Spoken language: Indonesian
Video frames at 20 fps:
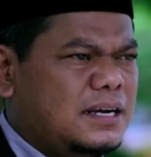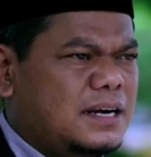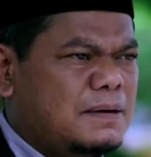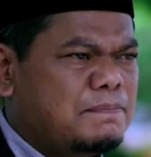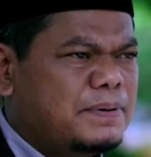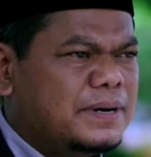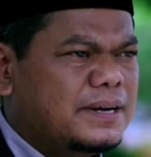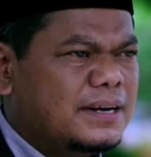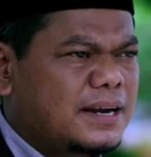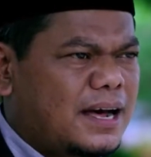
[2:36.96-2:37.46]

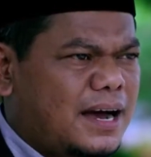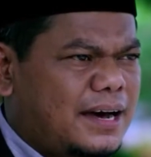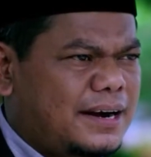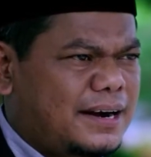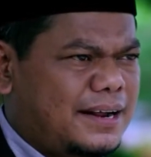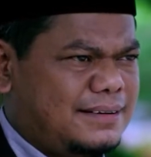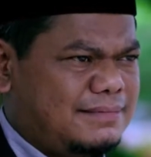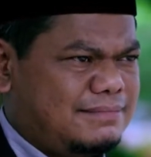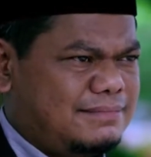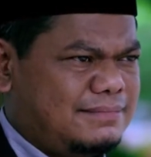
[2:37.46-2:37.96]

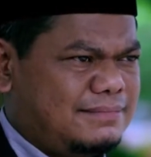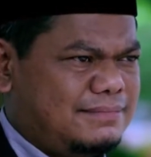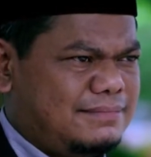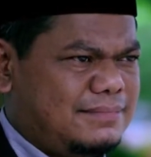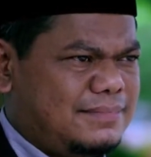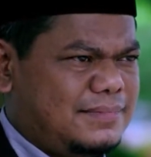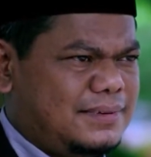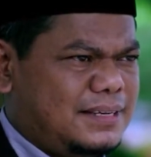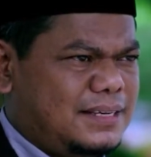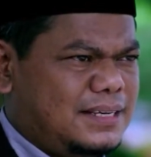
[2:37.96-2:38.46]
kebenaran.
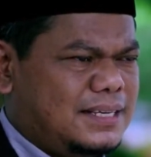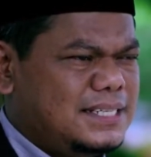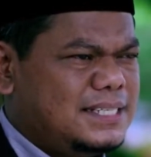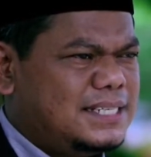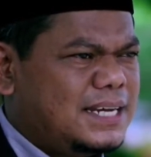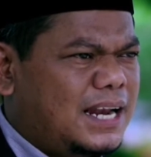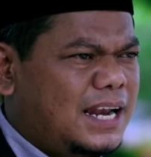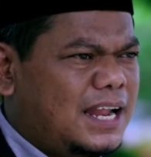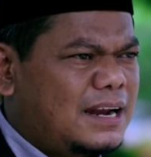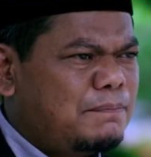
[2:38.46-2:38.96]

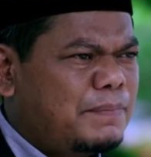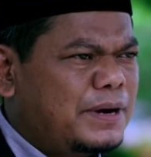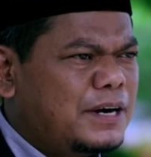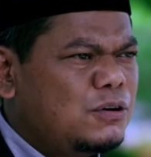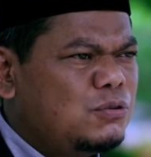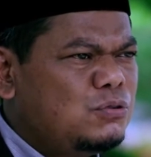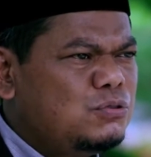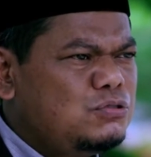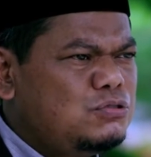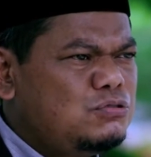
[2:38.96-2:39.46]
Jalan
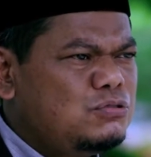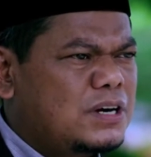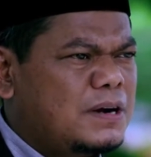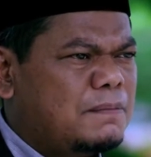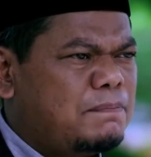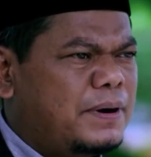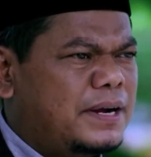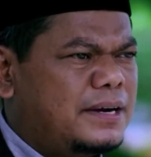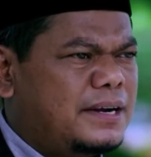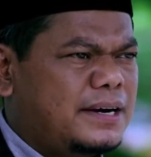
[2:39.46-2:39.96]
menuju
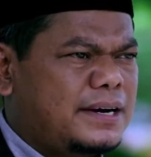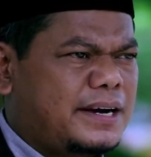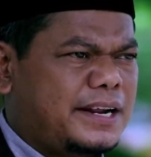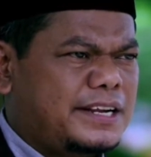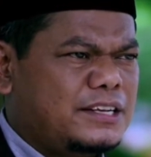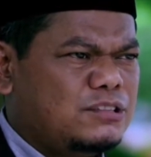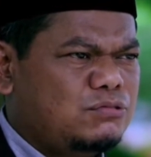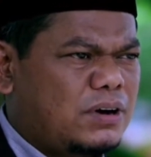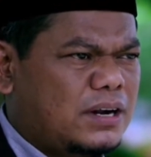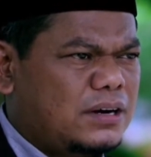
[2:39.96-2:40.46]
kepada
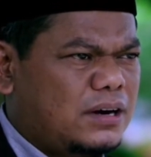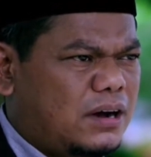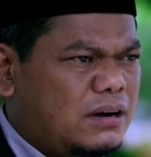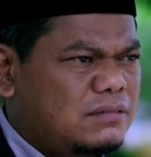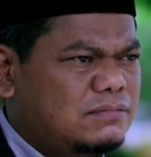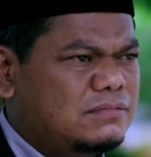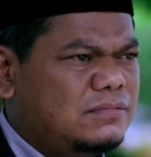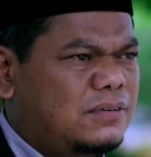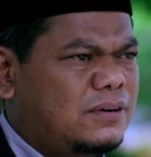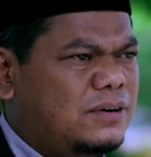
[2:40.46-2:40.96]
keriduan
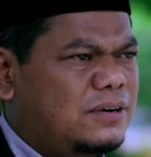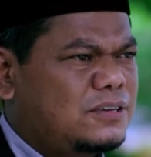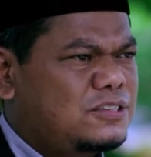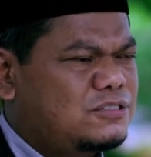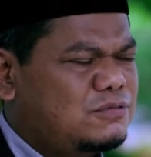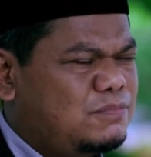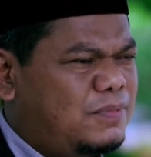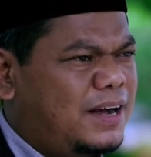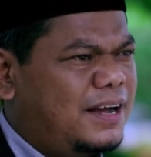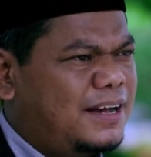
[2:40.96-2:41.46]
Allah
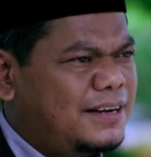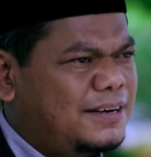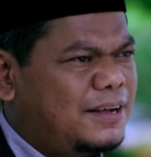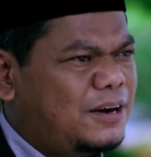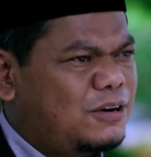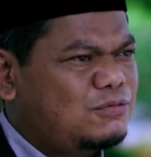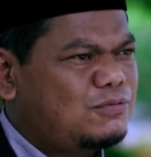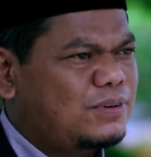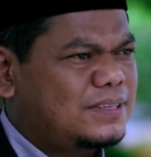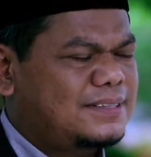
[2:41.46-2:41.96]

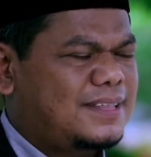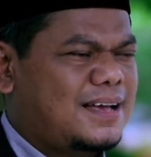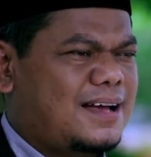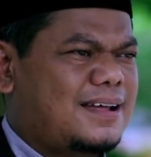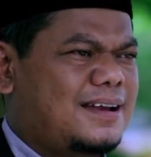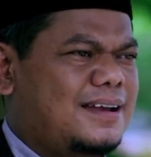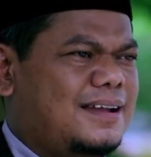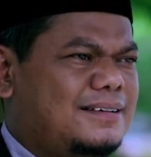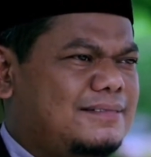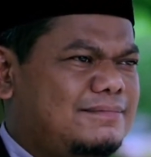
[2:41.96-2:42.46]
subhanahu wa
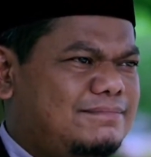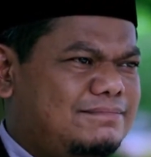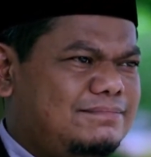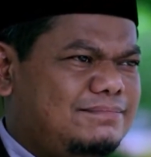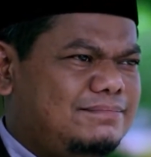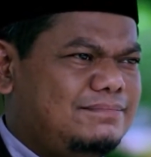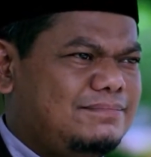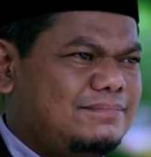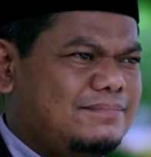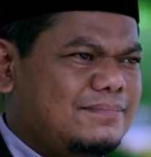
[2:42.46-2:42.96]
ta'ala.
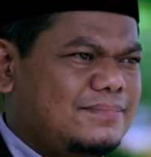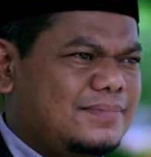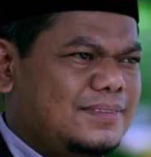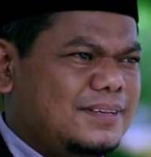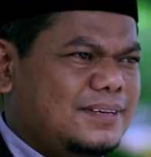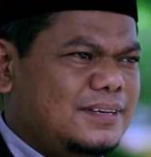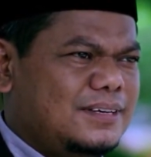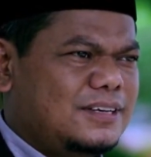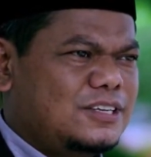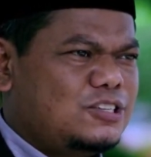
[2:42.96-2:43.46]

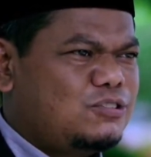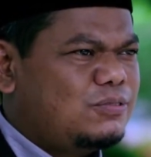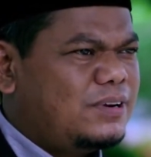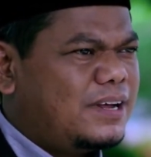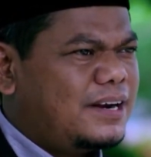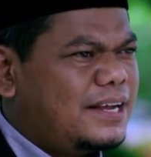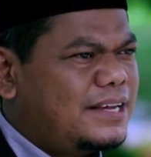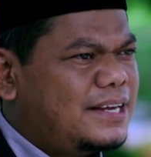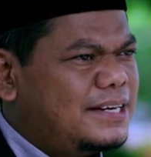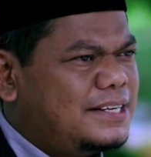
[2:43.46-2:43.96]

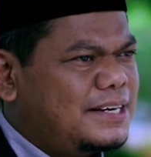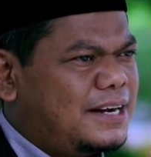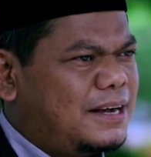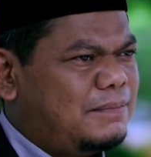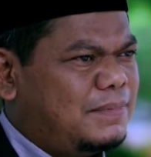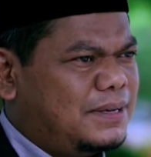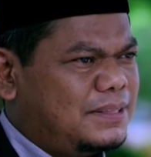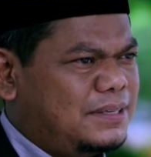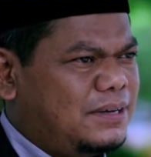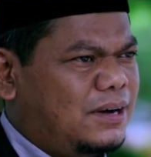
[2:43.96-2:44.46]
Saudara yang
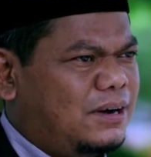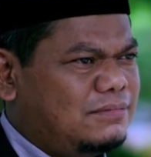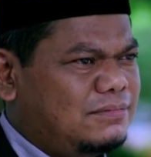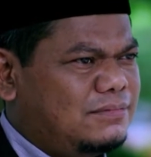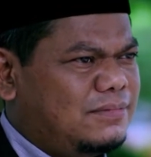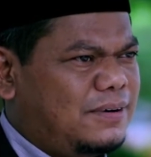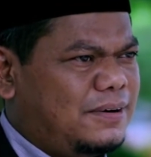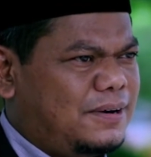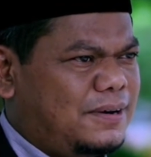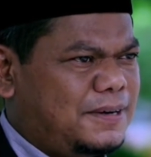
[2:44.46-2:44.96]
dirahmati
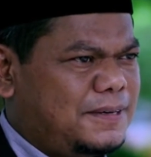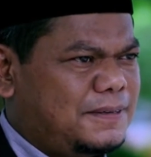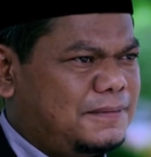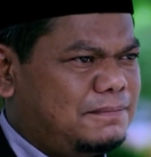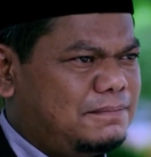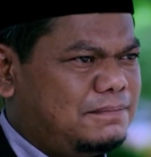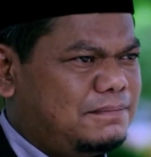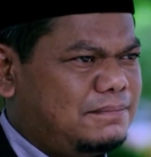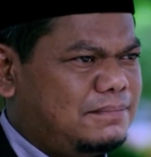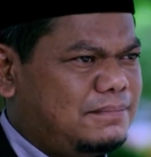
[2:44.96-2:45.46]
Allah.
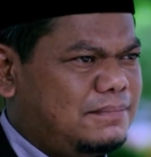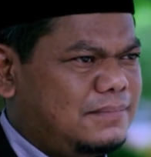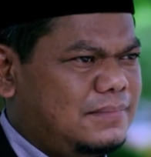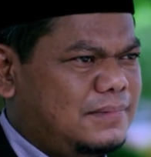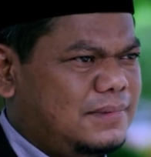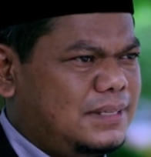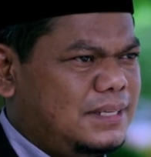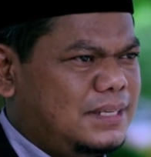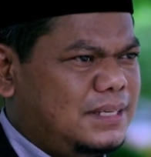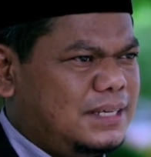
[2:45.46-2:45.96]

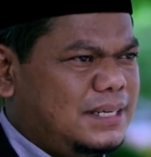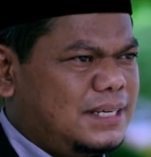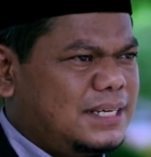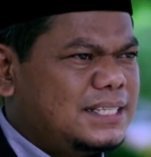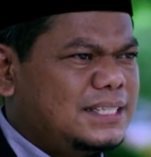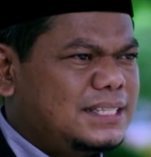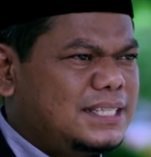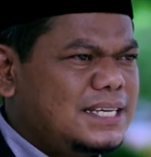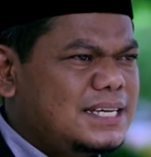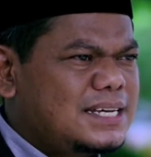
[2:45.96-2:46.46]

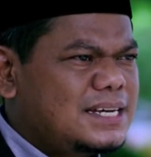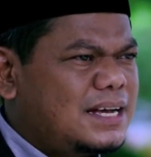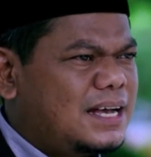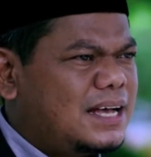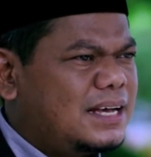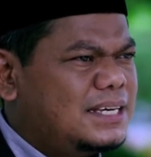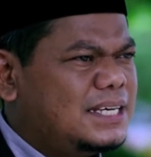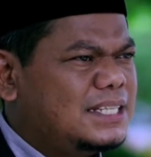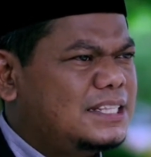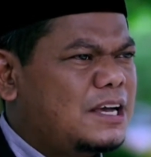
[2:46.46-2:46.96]

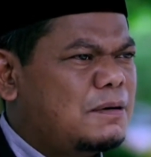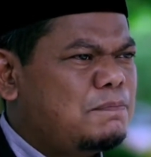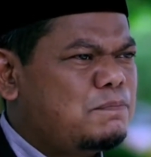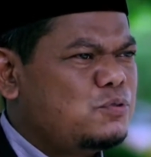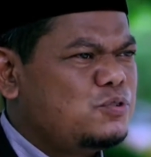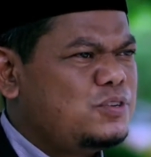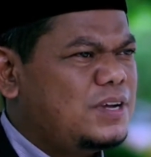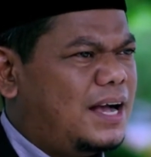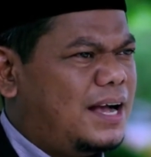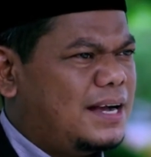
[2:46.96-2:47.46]
Ketika kita
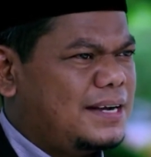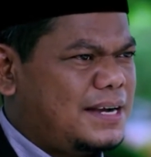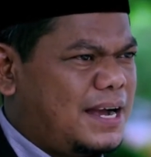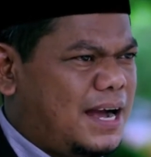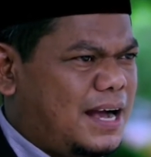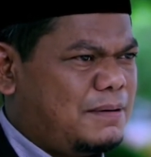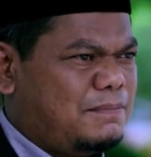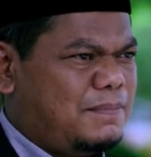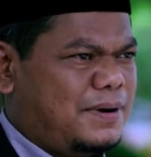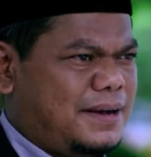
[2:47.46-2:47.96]
punya
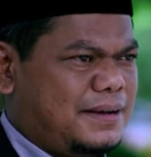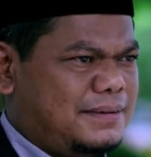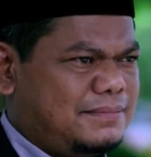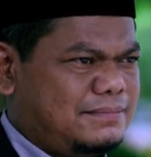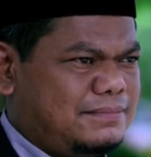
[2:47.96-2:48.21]
agama,